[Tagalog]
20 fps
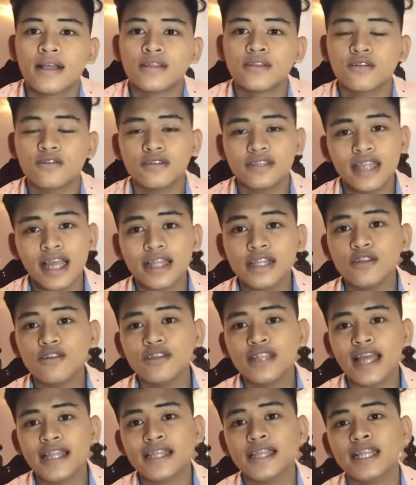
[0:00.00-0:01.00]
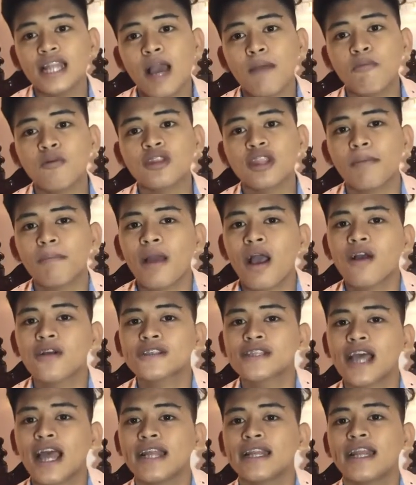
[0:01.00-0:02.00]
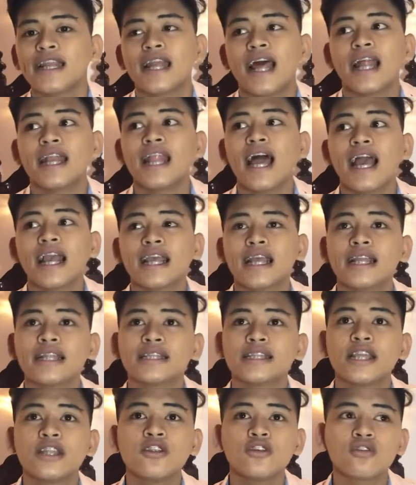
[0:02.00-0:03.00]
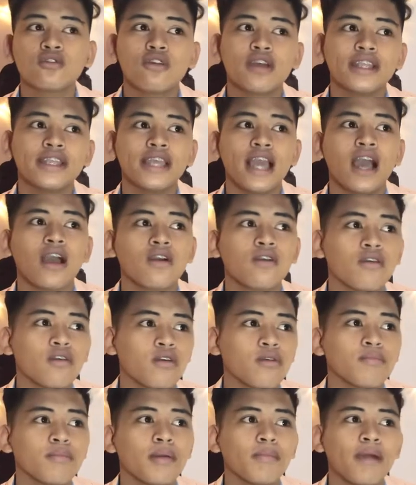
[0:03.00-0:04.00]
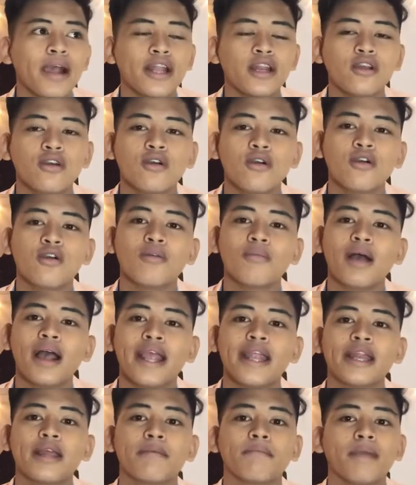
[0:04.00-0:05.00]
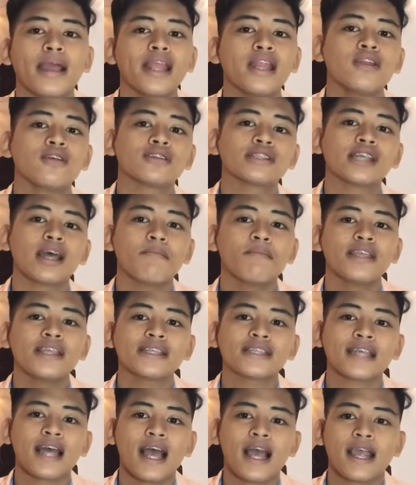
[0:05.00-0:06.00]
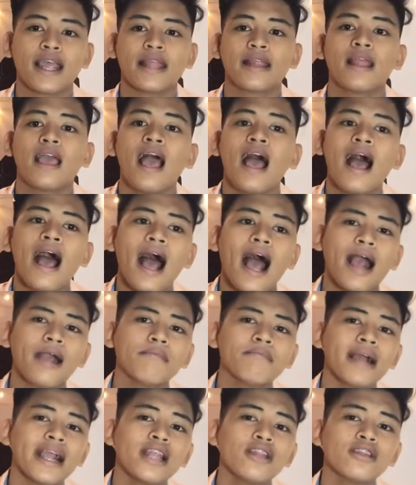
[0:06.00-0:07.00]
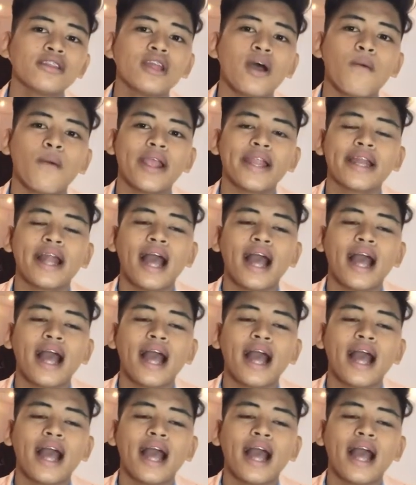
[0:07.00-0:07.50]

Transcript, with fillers: Nung, da- nung dating napunta pa ako sa kanila, lag, tinuruan niya ako kung paano kumain ng Milo. Sabi niya sa akin, ang Milo daw ay